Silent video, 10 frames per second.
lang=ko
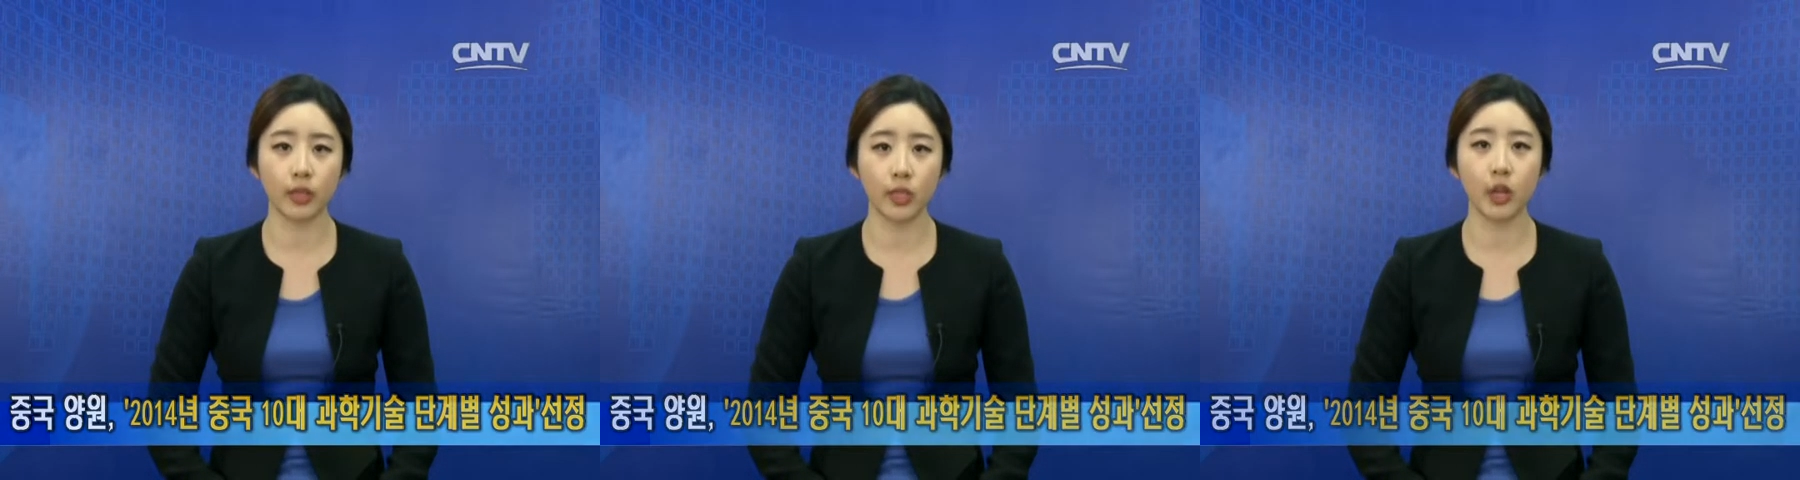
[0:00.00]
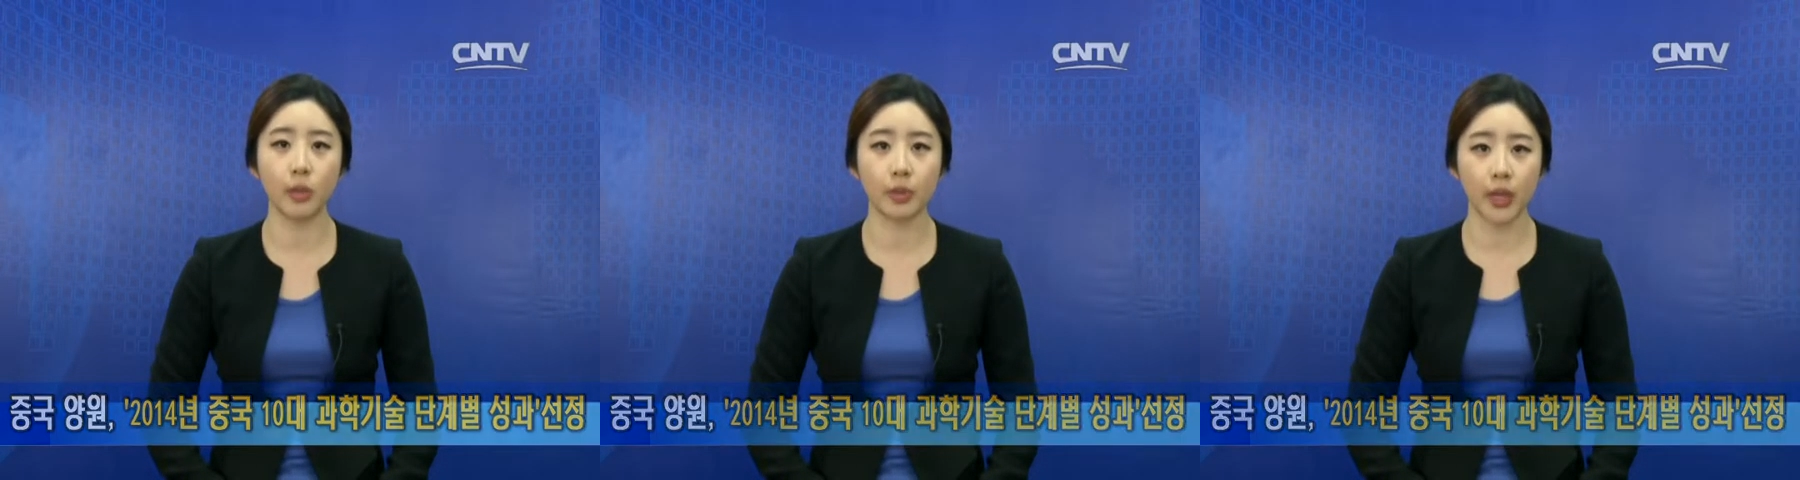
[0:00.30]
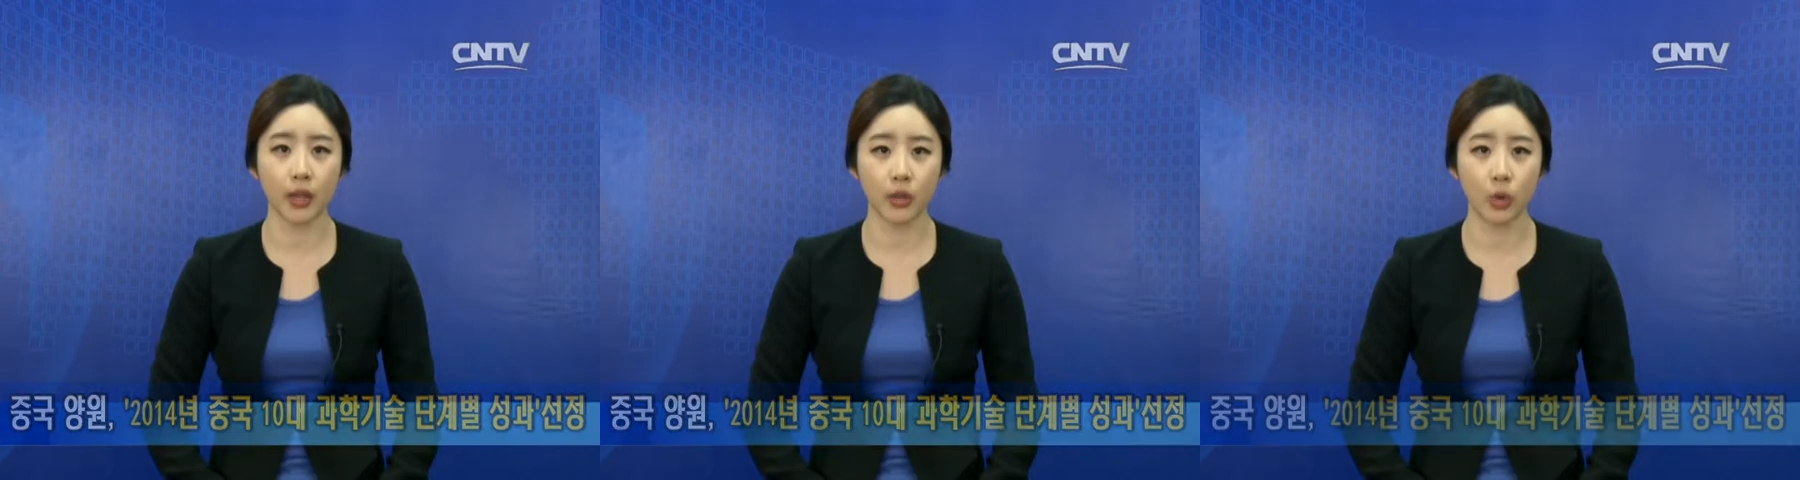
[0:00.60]
시험
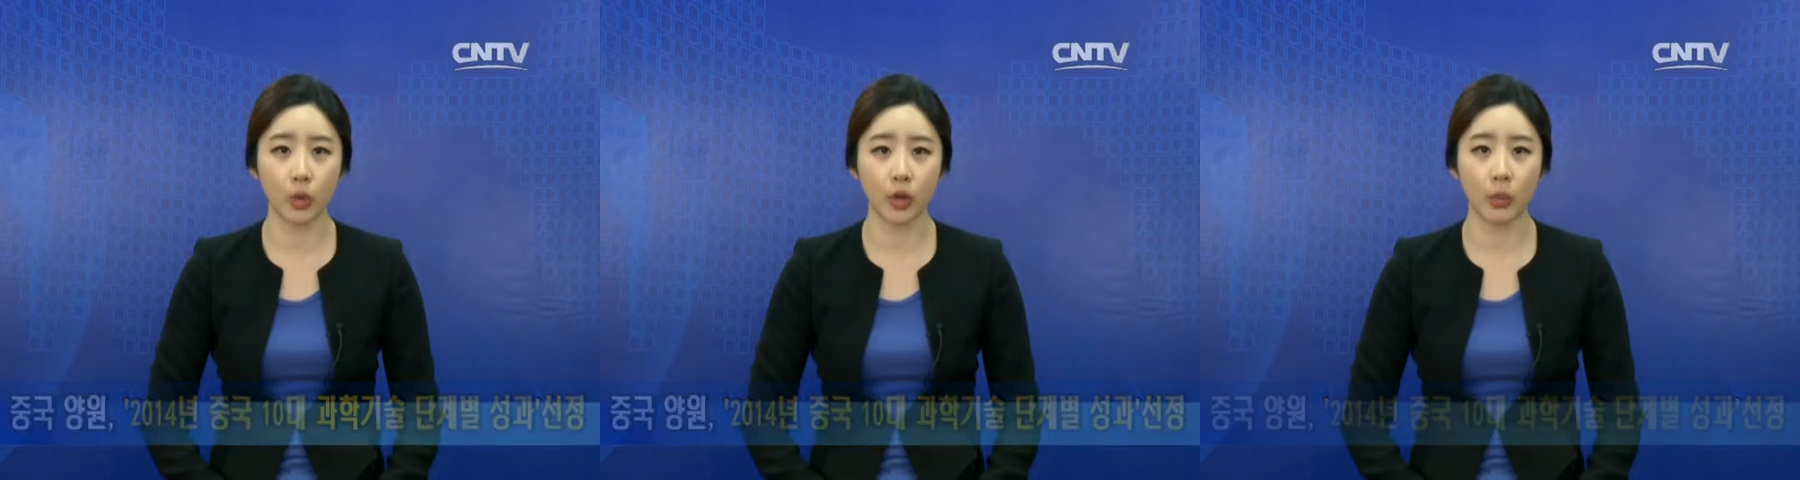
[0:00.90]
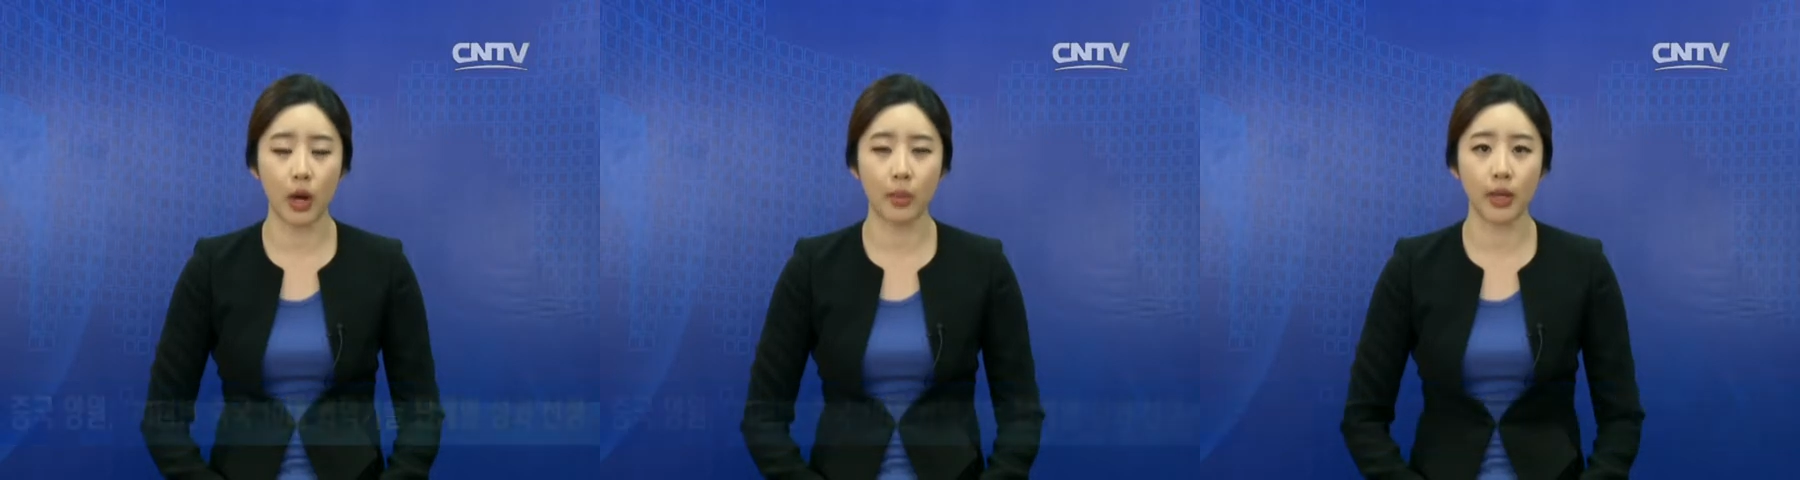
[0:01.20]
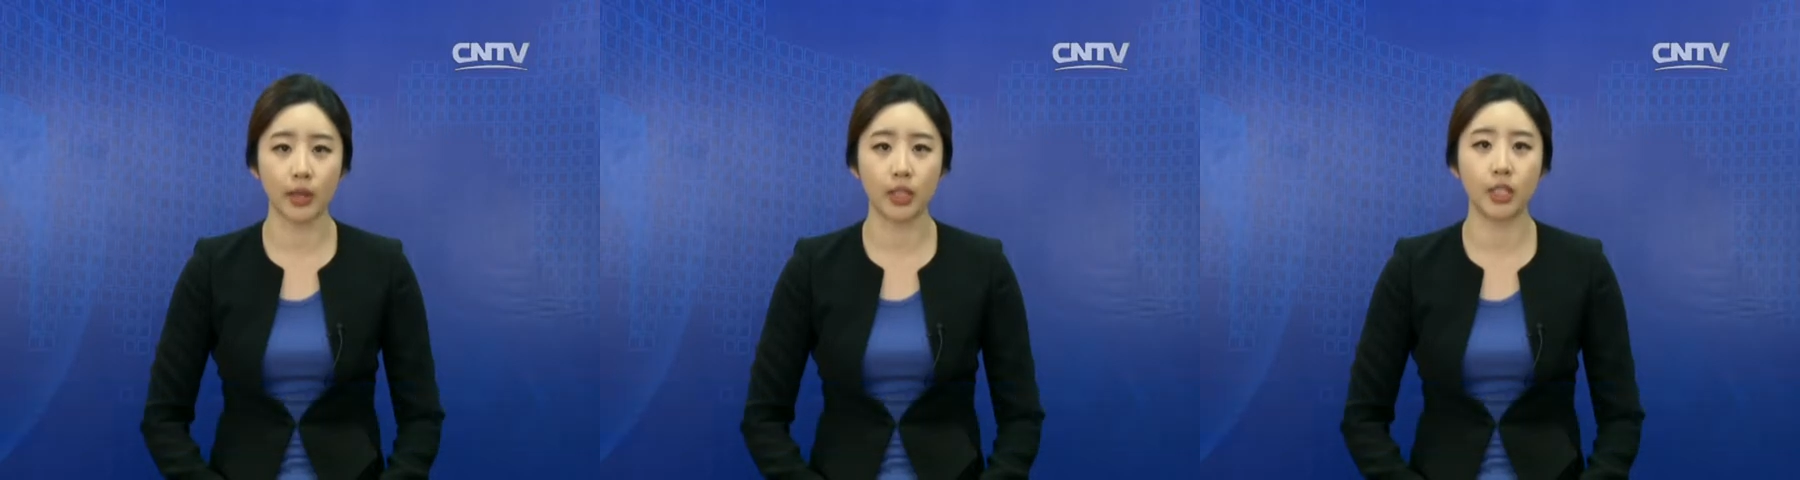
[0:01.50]
비행 성공을
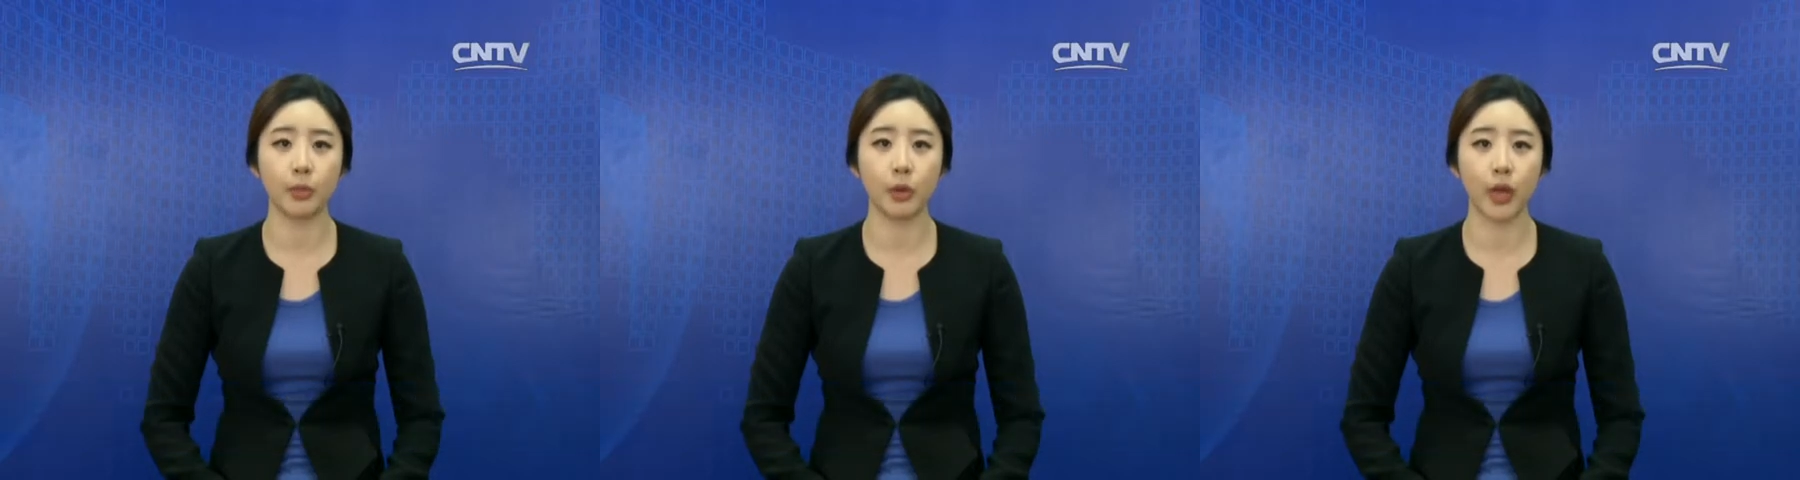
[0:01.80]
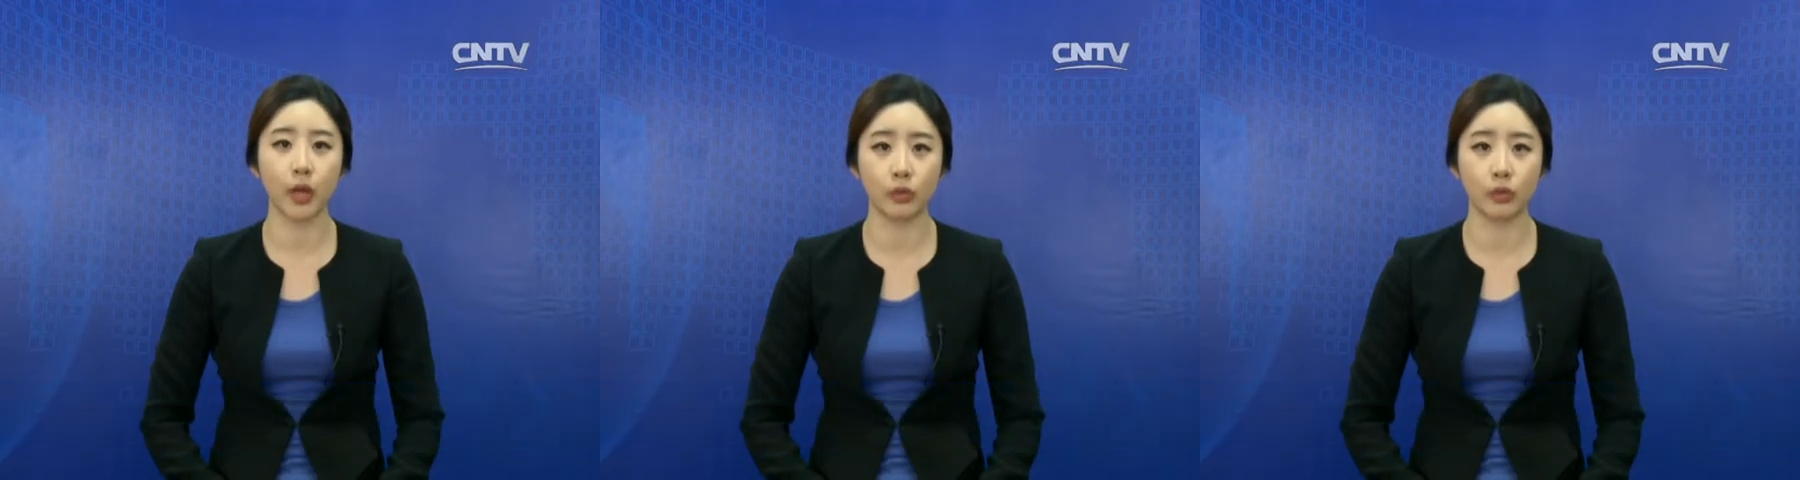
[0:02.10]
포함한 20여 개